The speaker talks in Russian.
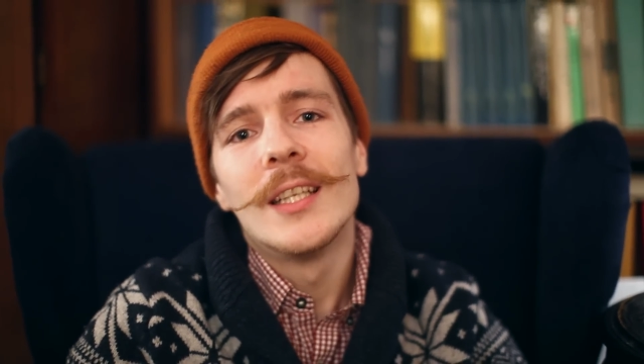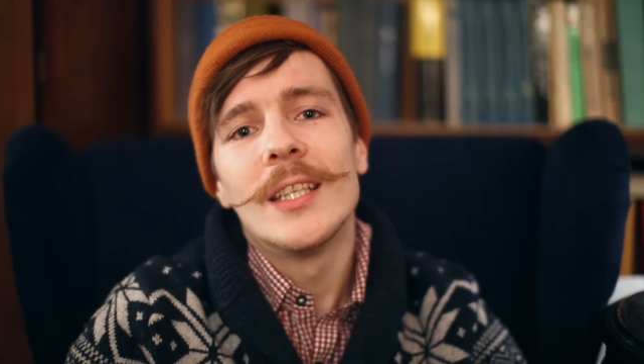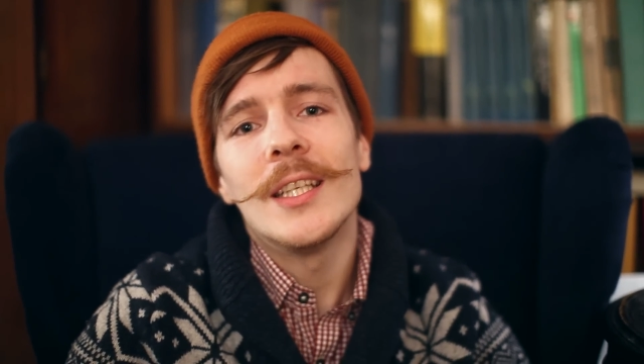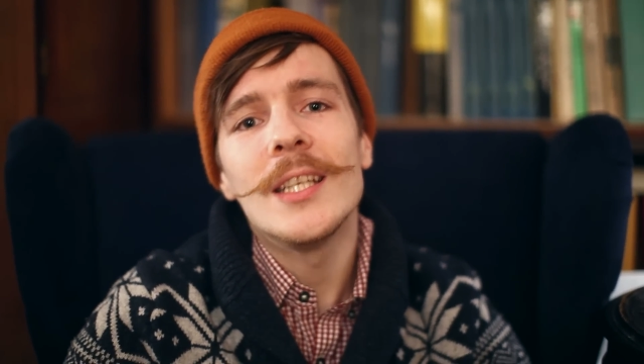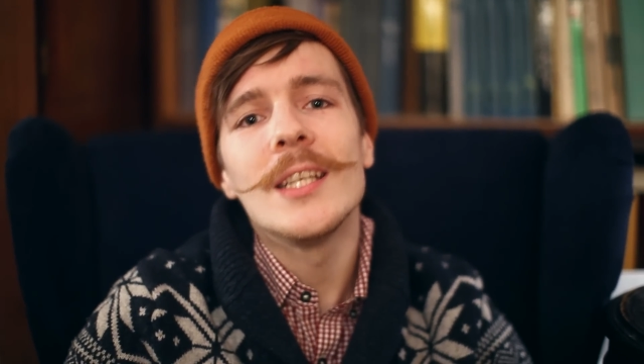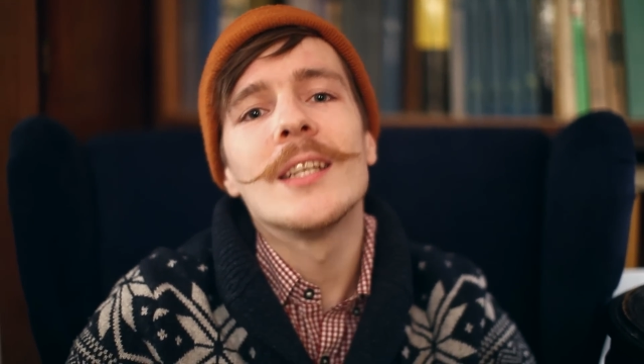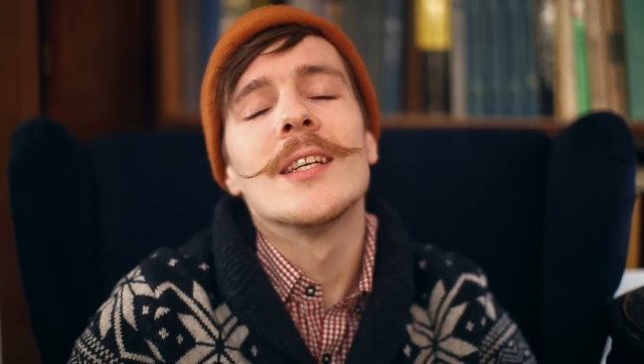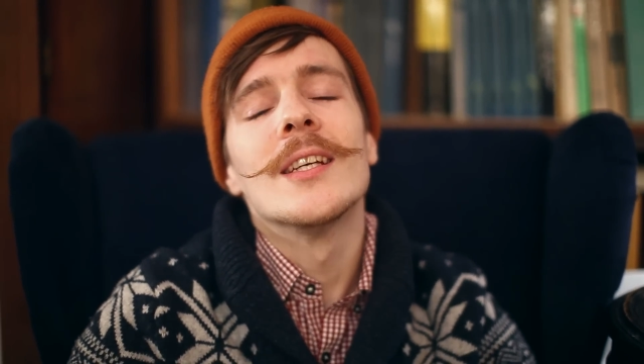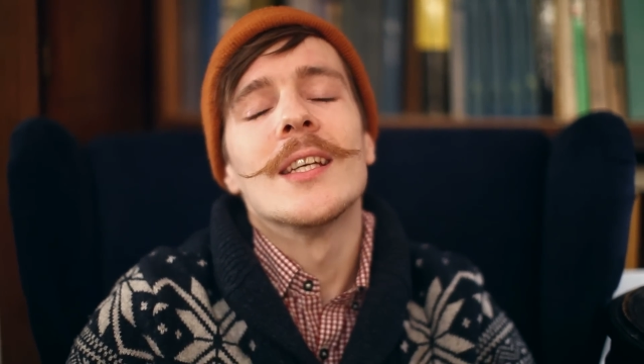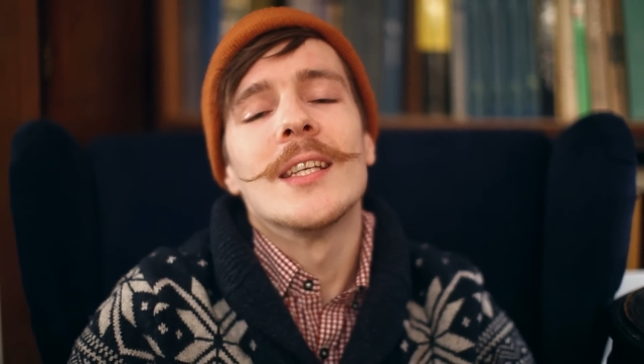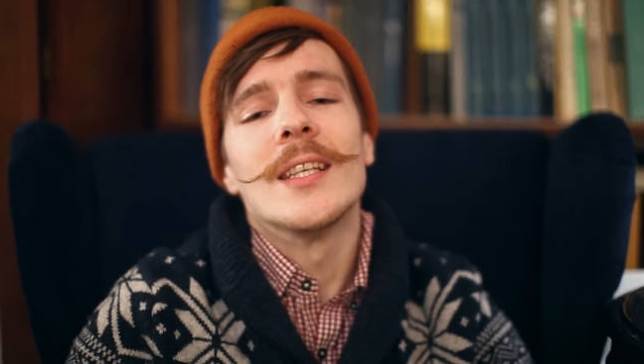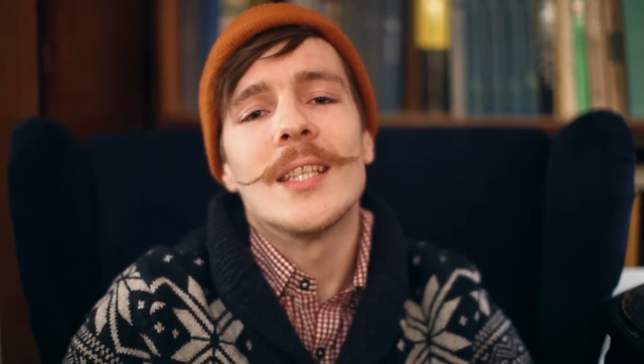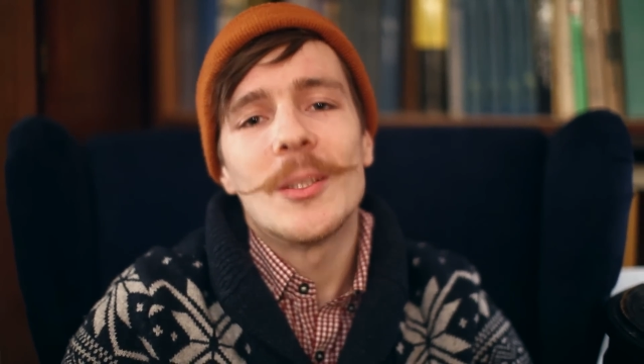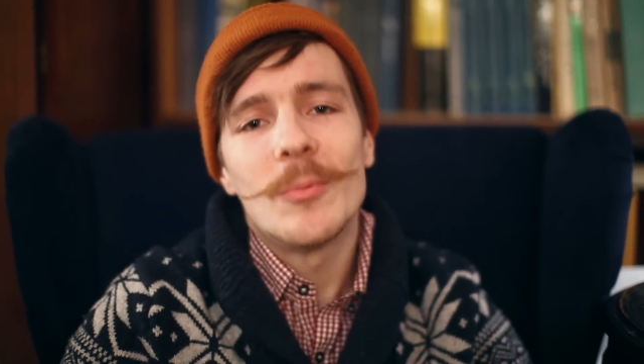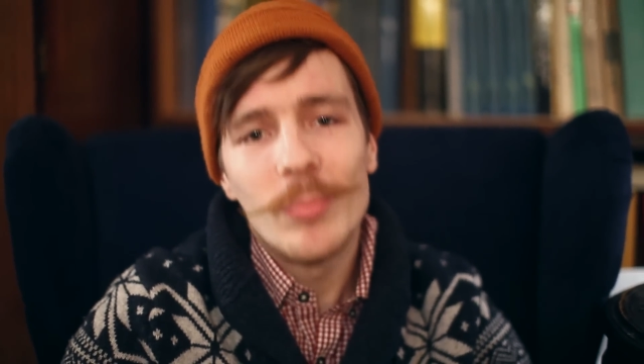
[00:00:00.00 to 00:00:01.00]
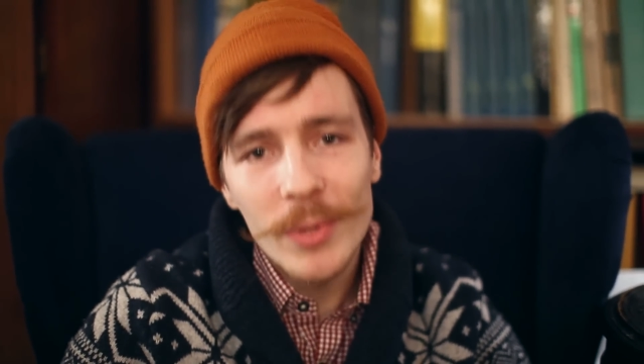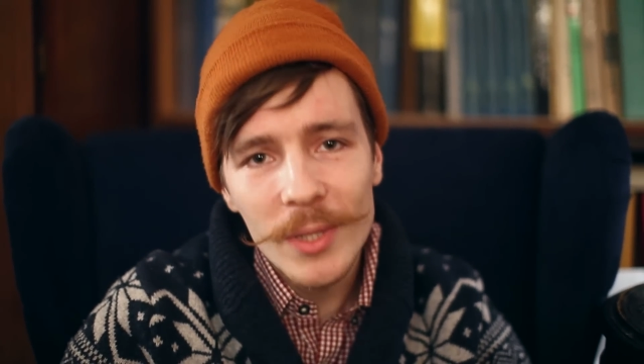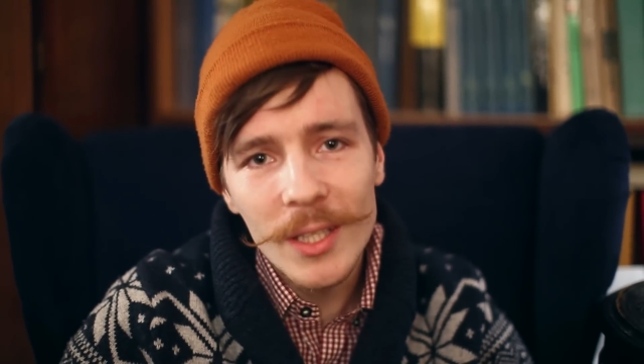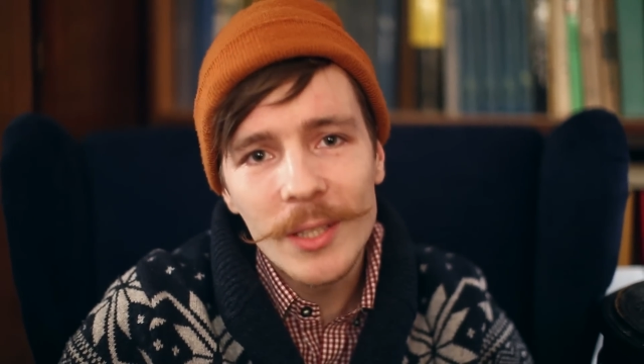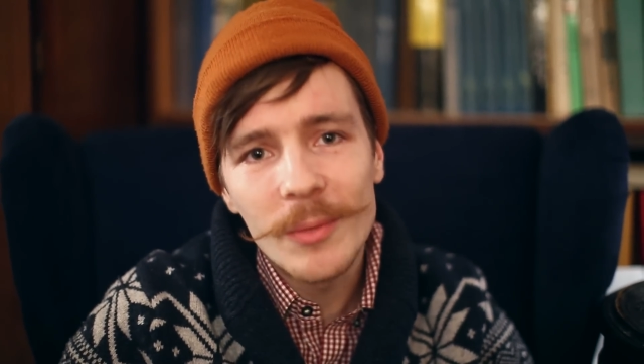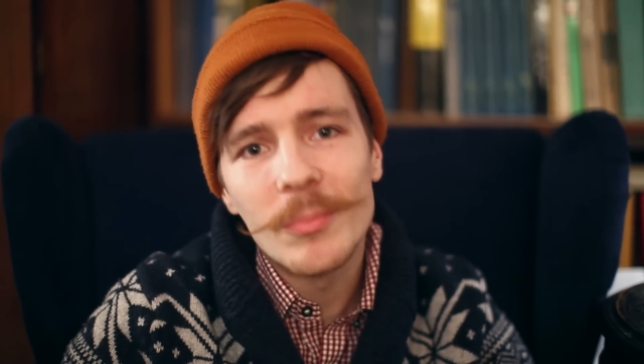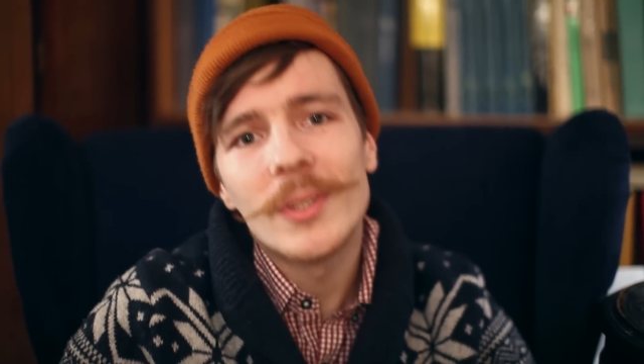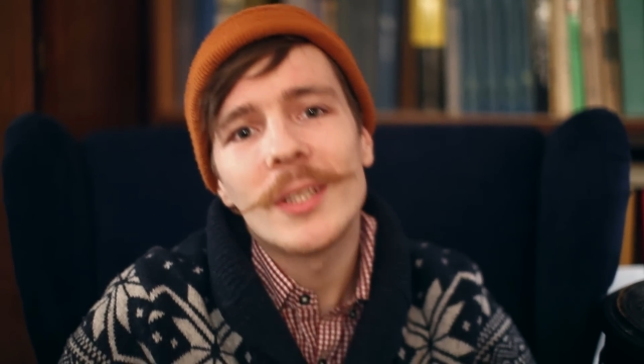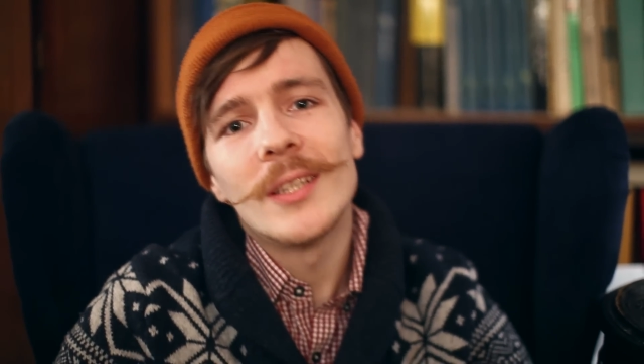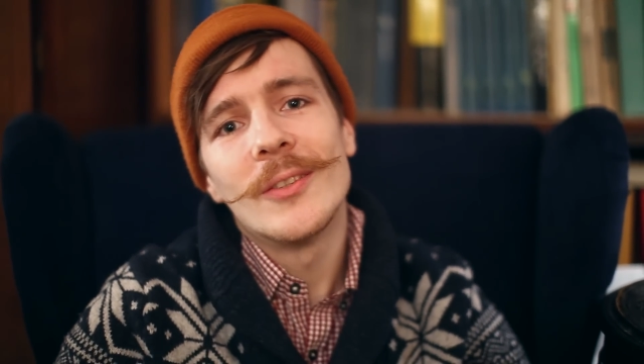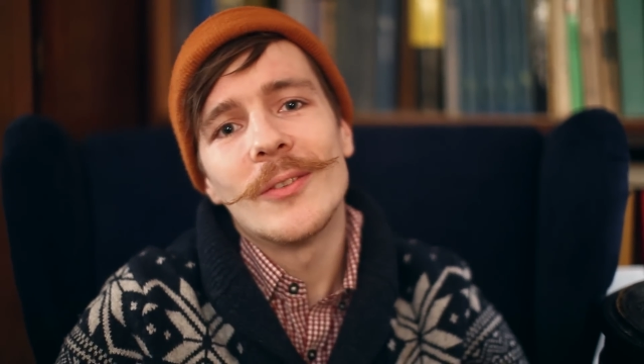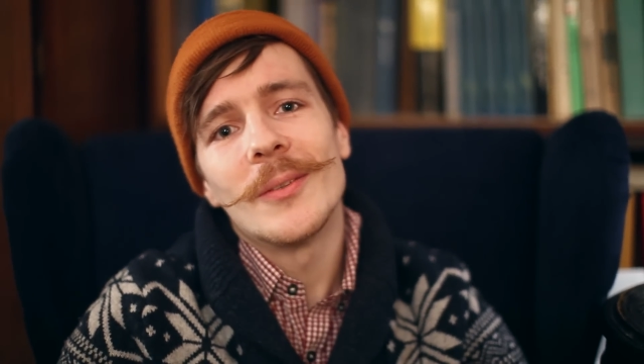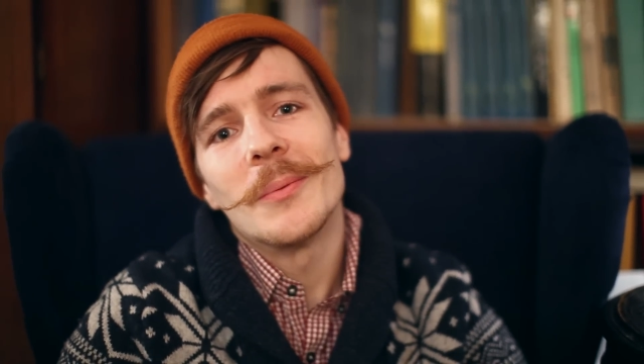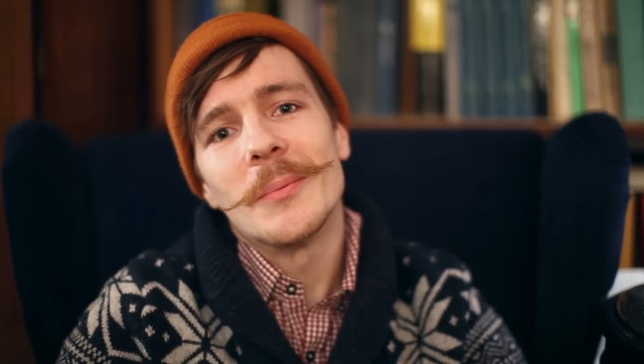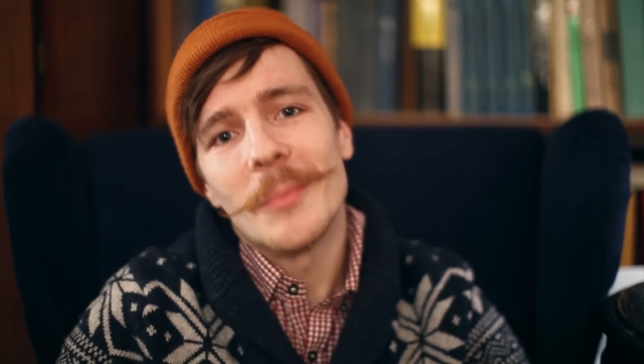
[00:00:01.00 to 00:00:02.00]
и избили
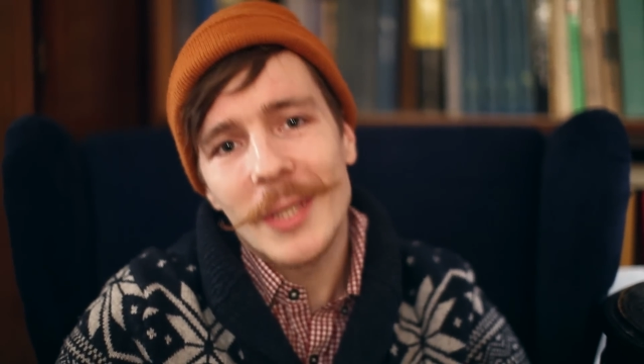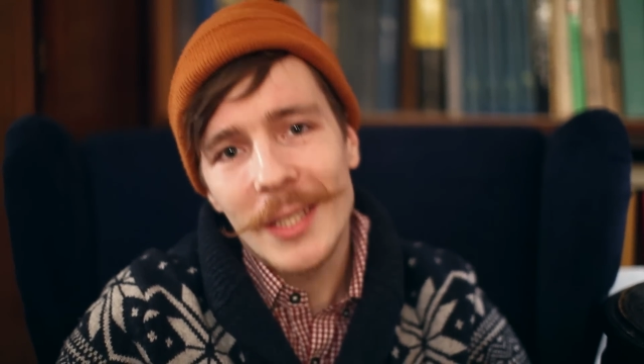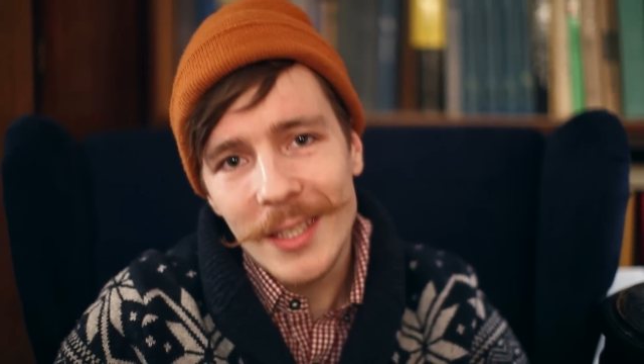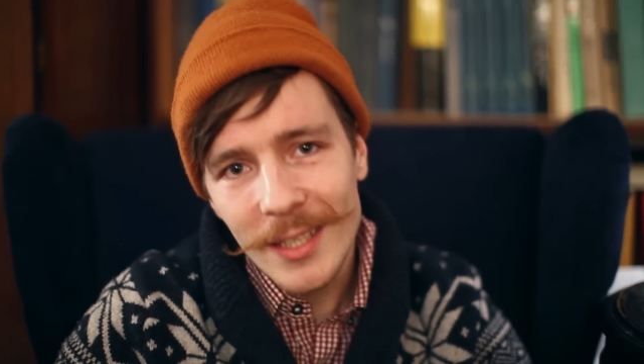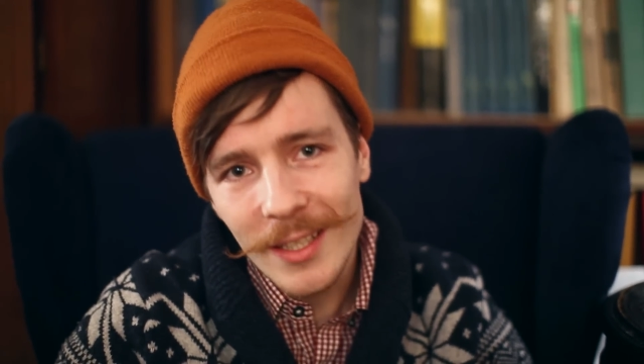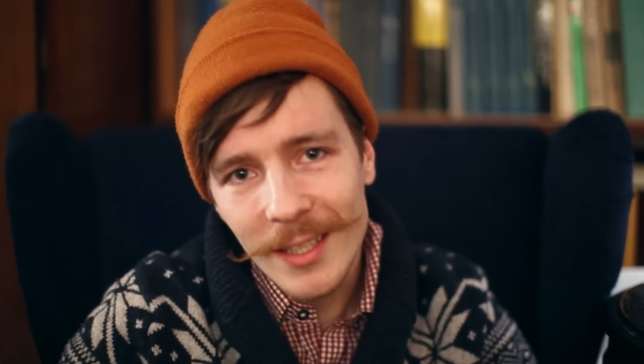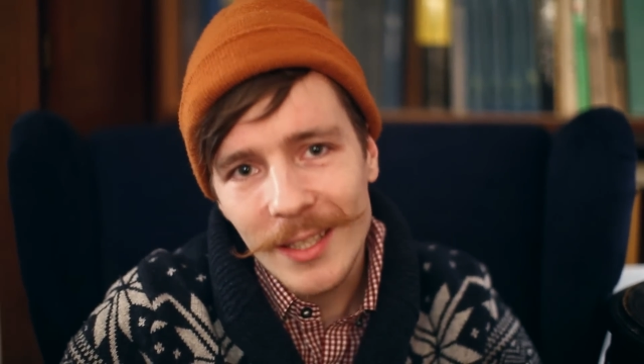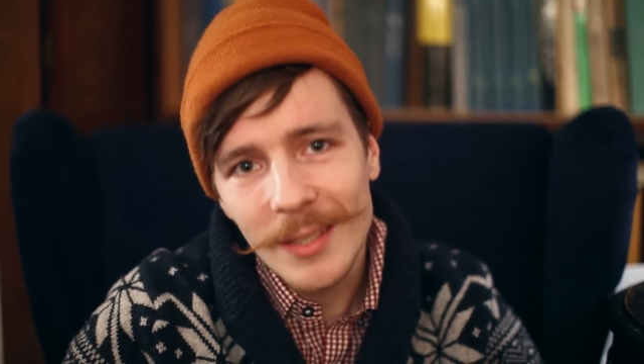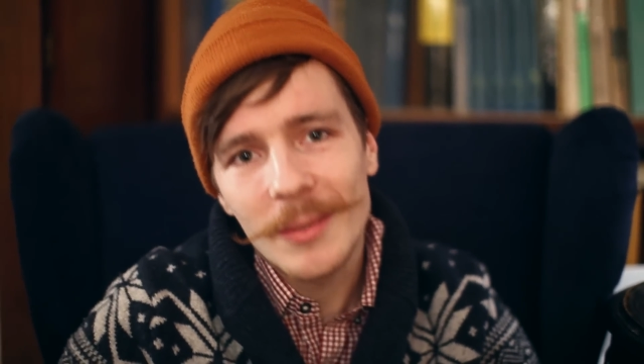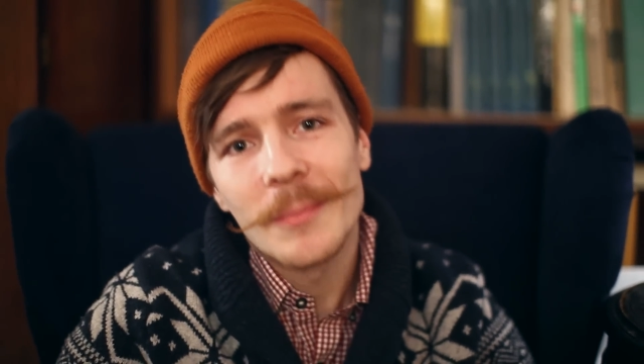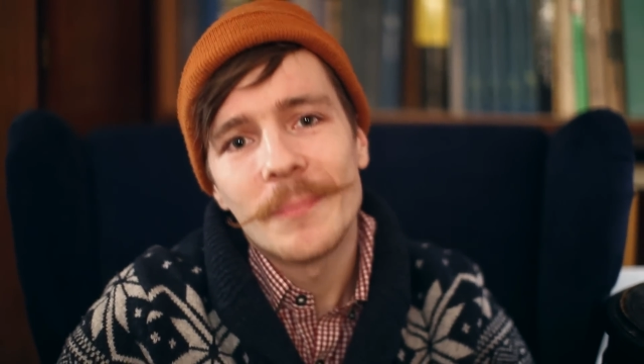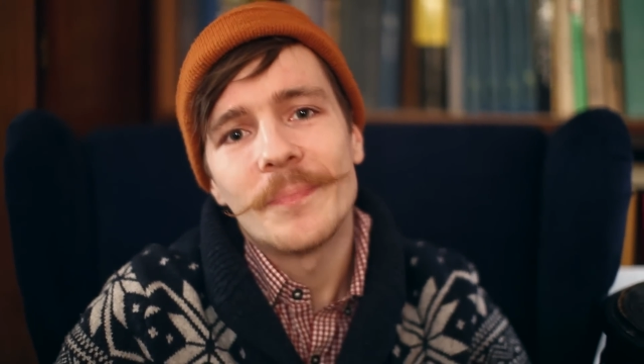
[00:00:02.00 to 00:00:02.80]
бедного маньяка.